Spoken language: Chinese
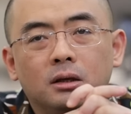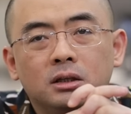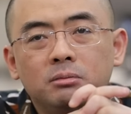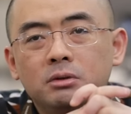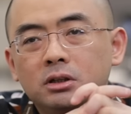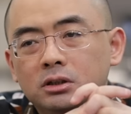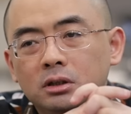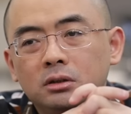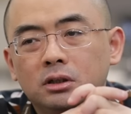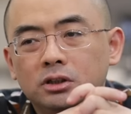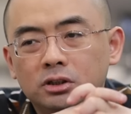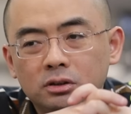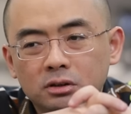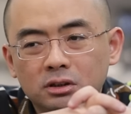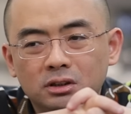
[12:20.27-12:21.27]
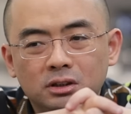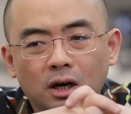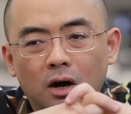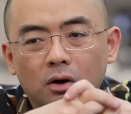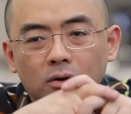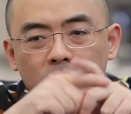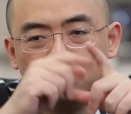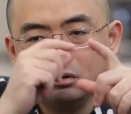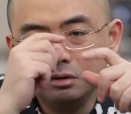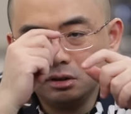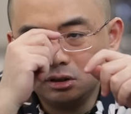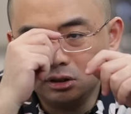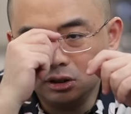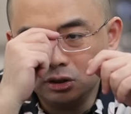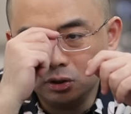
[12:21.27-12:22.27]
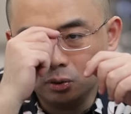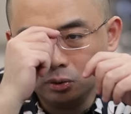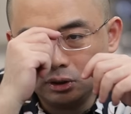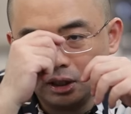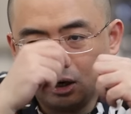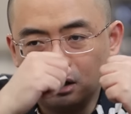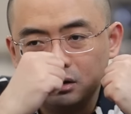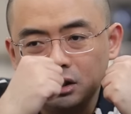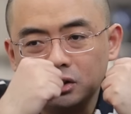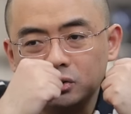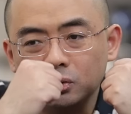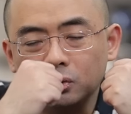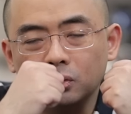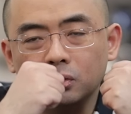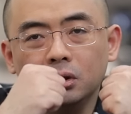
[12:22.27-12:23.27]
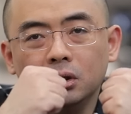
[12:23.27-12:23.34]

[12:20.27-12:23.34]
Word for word: 移民真的是你要自己有点那种